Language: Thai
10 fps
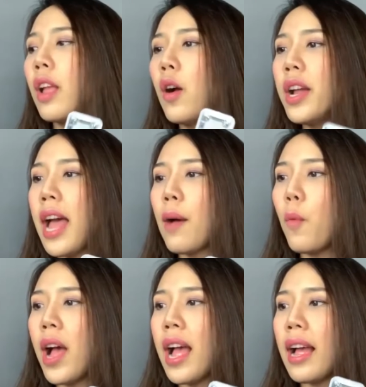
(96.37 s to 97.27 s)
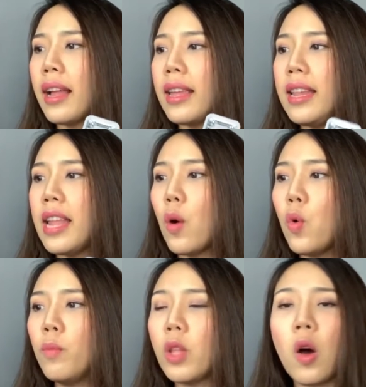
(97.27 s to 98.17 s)
เขาก็ถามว่ากินยา
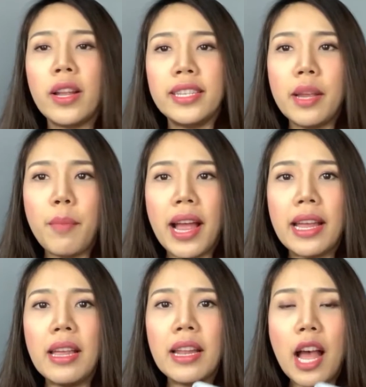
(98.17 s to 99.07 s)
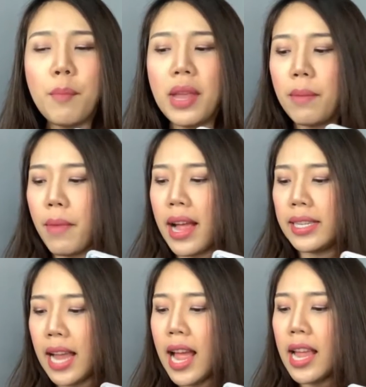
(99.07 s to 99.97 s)
คุมต่อเลยใช่ไหมถ้าเมนมา
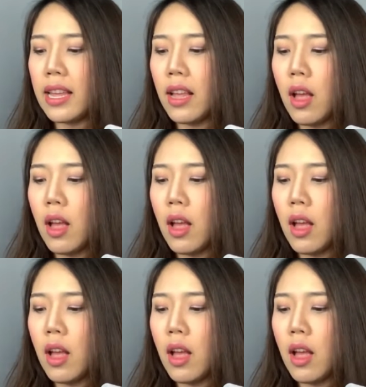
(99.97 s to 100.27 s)
ใช่